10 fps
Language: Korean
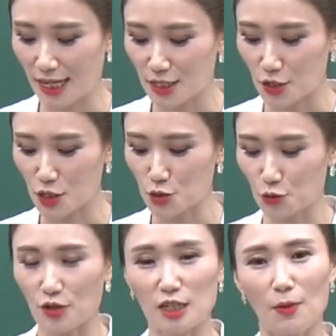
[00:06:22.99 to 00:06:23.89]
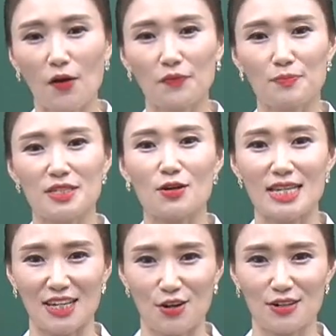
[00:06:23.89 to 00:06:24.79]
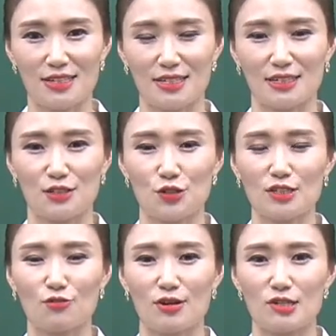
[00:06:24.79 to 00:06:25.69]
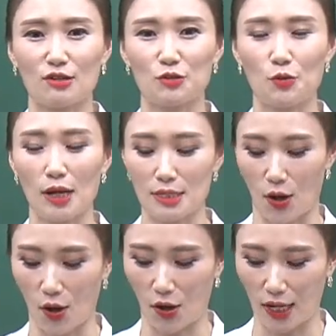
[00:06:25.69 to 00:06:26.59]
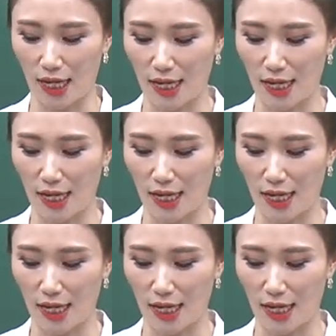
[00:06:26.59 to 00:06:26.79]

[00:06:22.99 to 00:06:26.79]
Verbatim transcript: 전체적으로 이번 비서 자격증 취득 과정을 통해서